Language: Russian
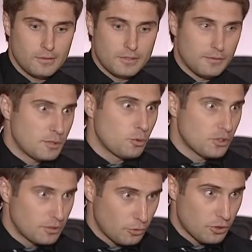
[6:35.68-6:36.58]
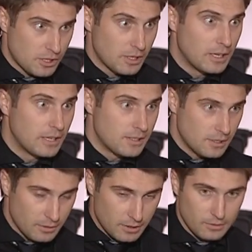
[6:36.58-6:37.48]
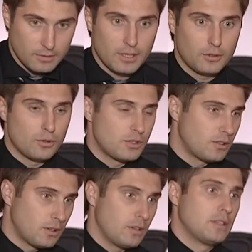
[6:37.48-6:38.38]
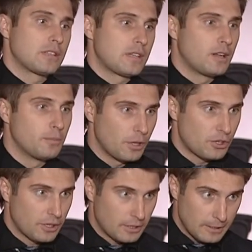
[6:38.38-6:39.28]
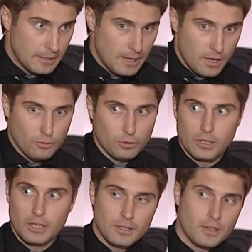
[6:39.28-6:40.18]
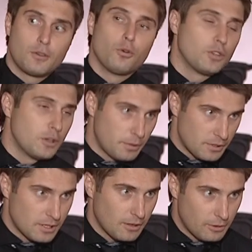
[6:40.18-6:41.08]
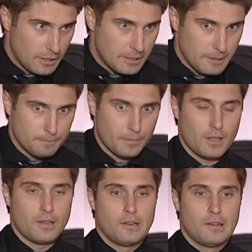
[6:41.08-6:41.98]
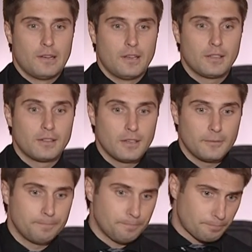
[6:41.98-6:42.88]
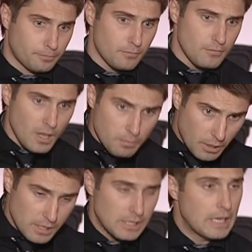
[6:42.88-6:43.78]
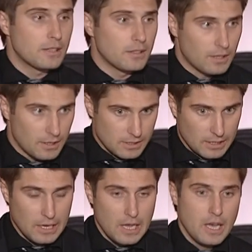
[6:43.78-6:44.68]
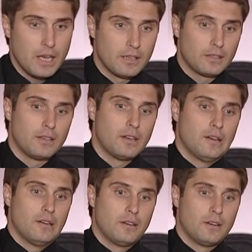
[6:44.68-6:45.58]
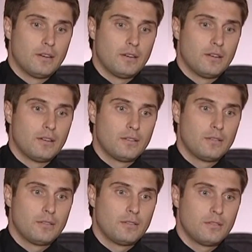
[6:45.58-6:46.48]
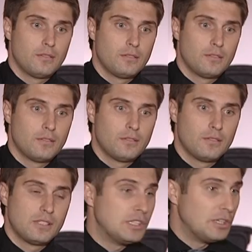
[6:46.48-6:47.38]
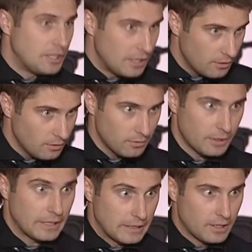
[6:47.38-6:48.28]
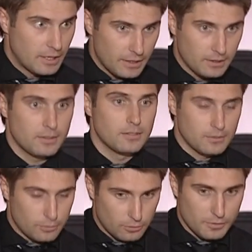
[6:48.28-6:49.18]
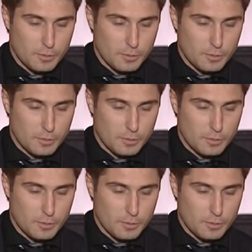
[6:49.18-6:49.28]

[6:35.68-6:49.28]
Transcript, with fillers: всевозможные творческие коллективы, да, то есть это несколько площадок, вот, это конное представление, Э, это песни, это танцы, это э, стихи военных лет вот, в